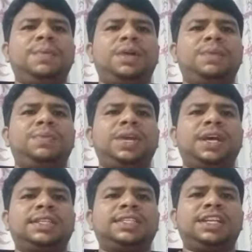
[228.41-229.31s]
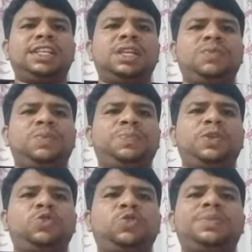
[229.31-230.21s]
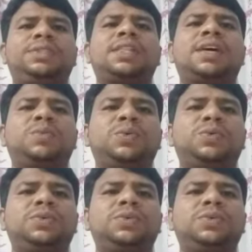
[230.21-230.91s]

ప్రభు యొక్క సన్నిధులు విప్పి చూపిస్తావో